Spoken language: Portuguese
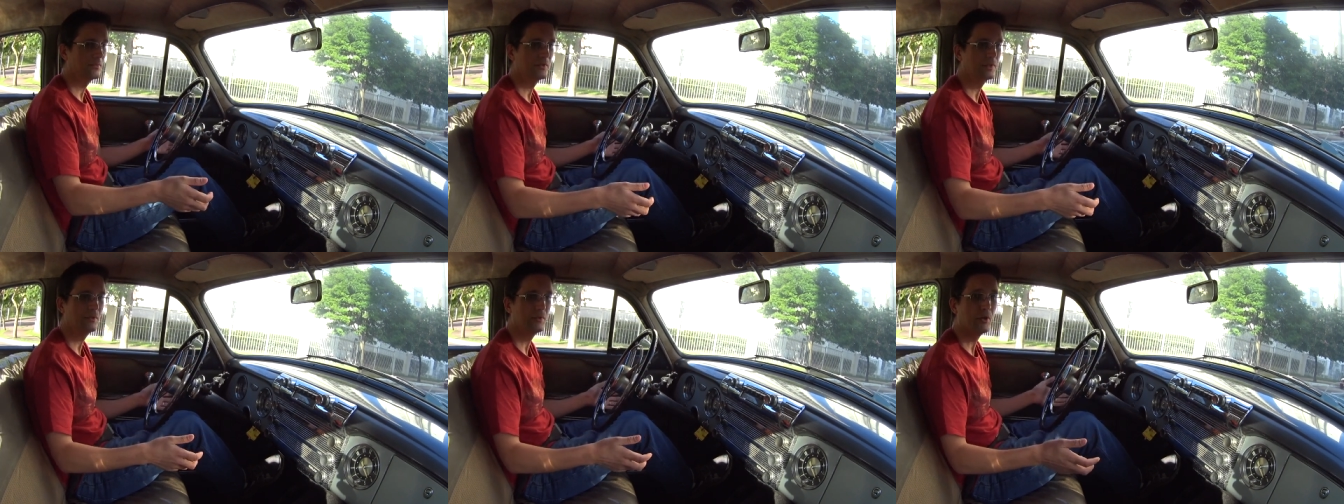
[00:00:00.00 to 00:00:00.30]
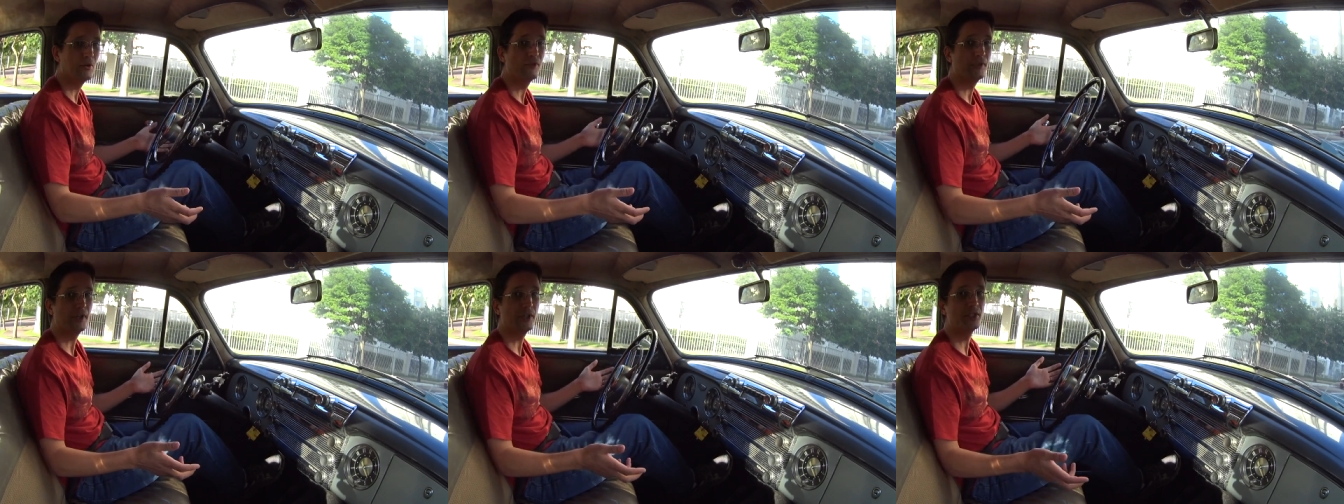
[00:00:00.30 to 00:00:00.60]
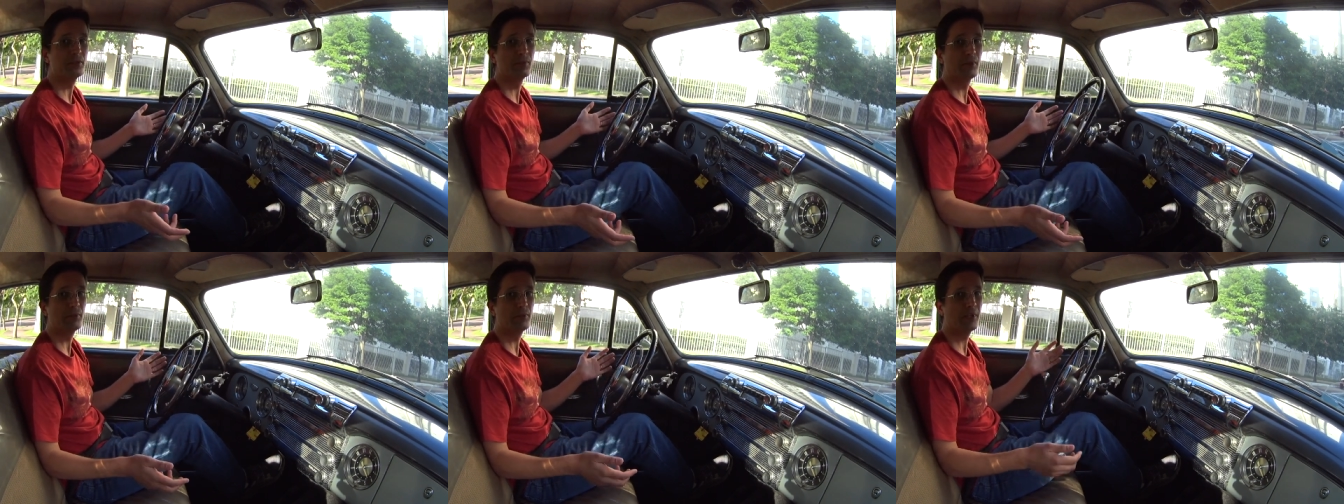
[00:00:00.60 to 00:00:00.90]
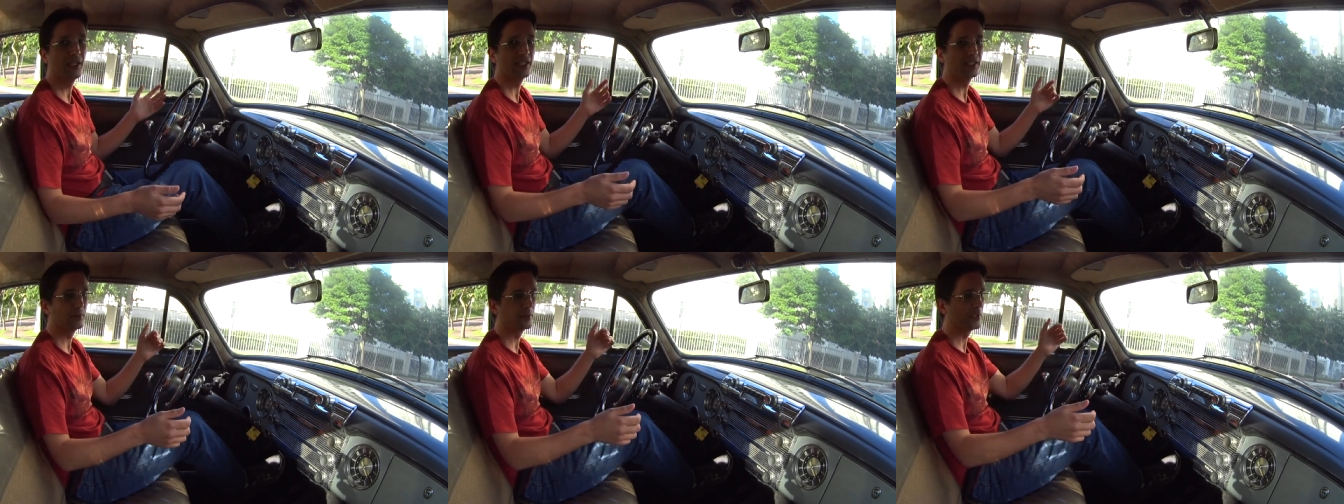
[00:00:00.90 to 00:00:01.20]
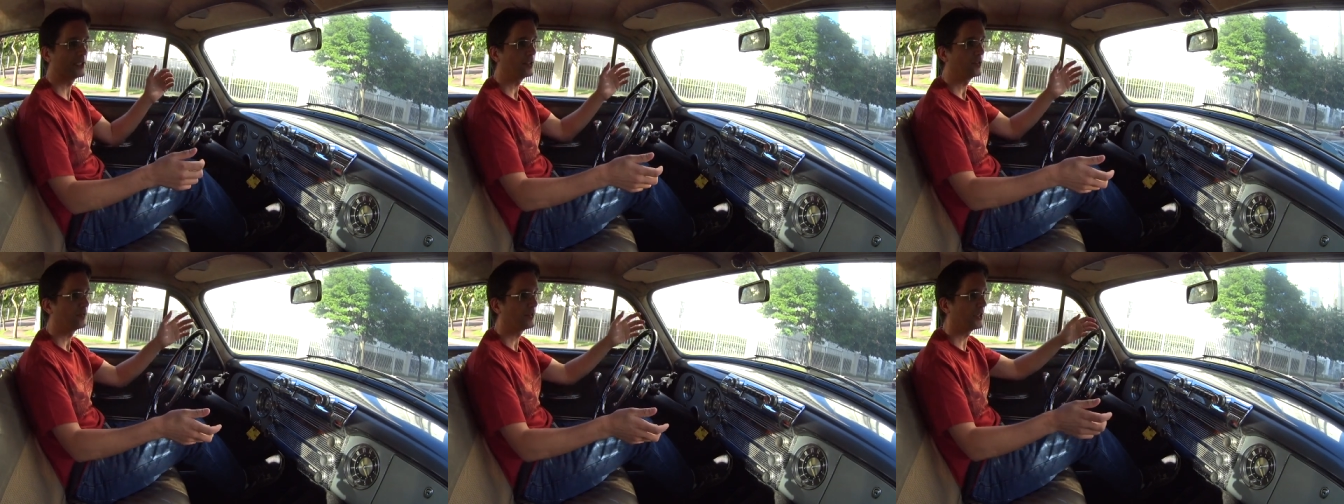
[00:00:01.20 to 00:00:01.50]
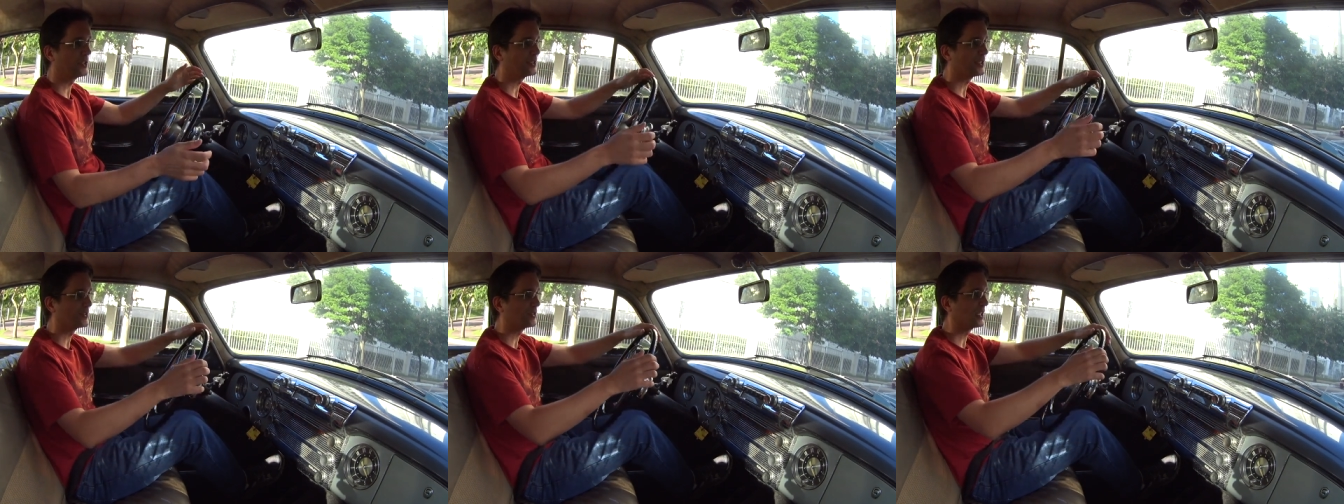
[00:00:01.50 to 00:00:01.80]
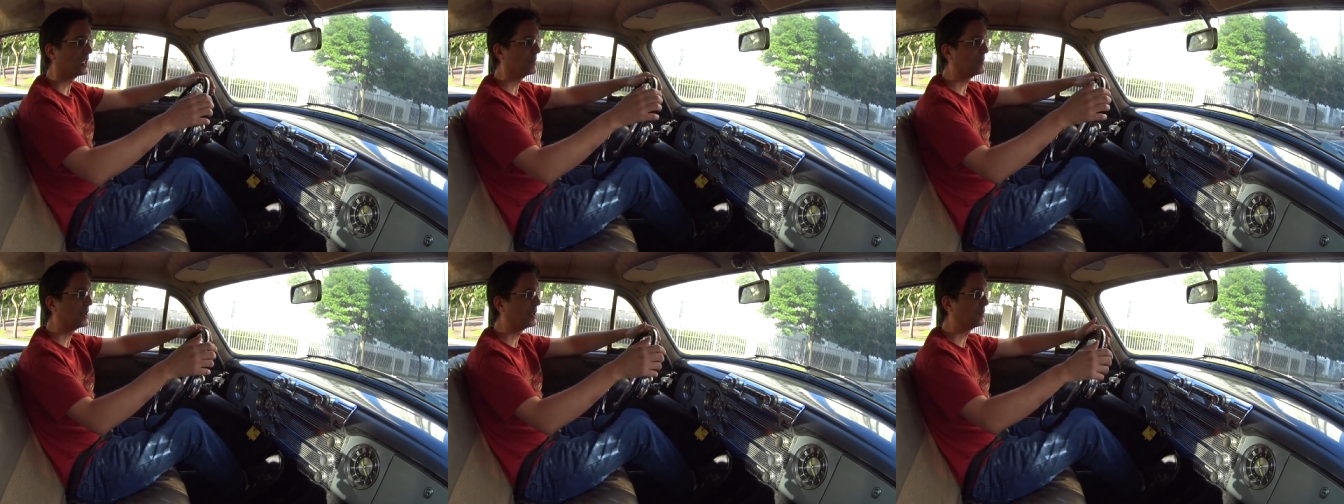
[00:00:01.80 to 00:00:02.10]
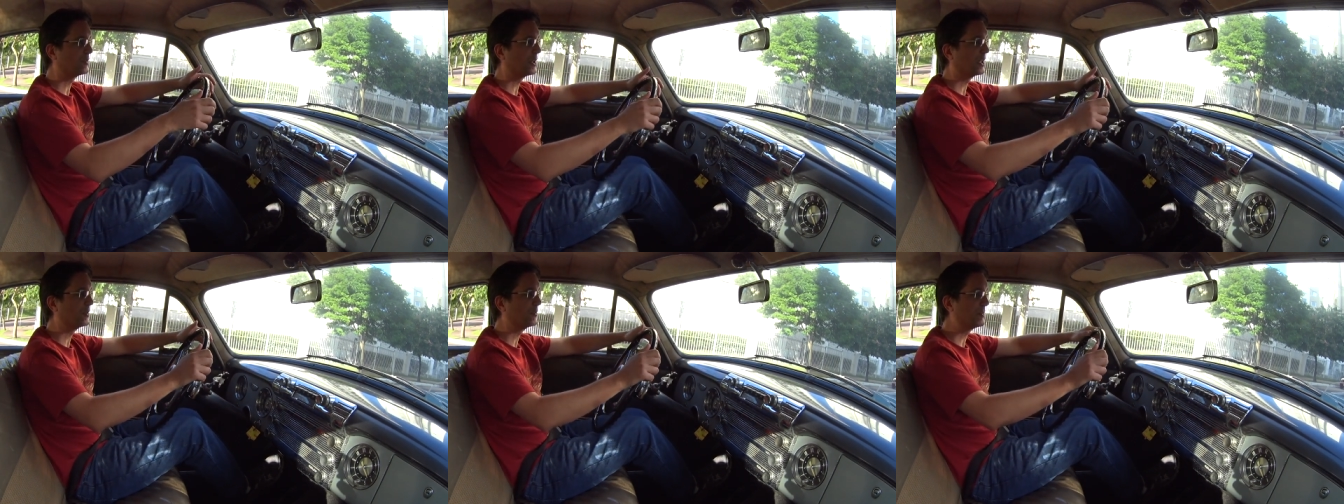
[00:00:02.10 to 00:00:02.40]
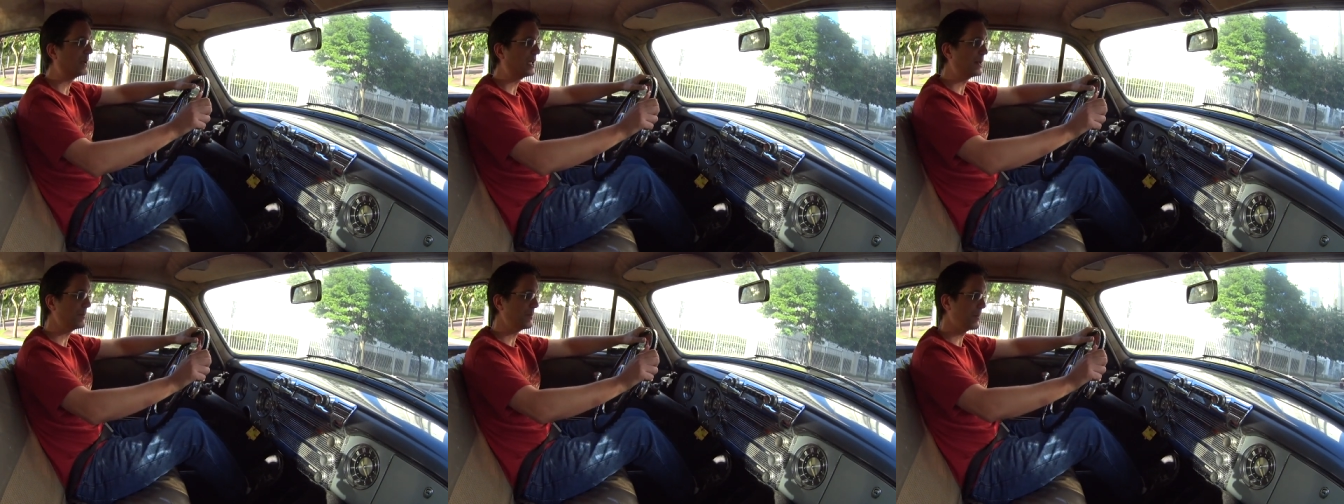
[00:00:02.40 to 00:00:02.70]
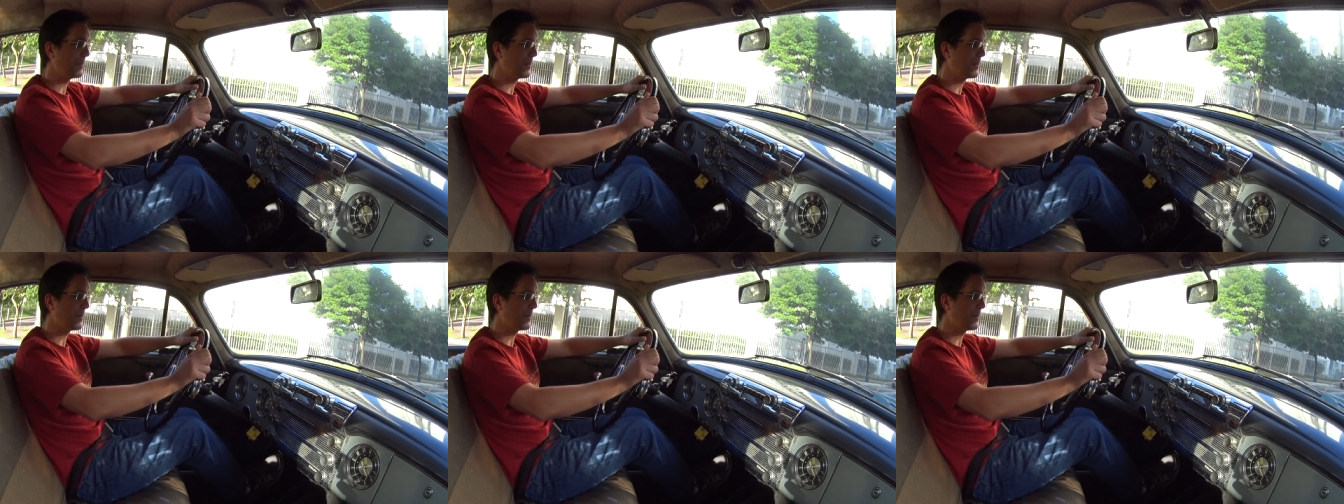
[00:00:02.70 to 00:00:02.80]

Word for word: não é um freio de mão mesmo, né, o freio de estacionamento é no pé.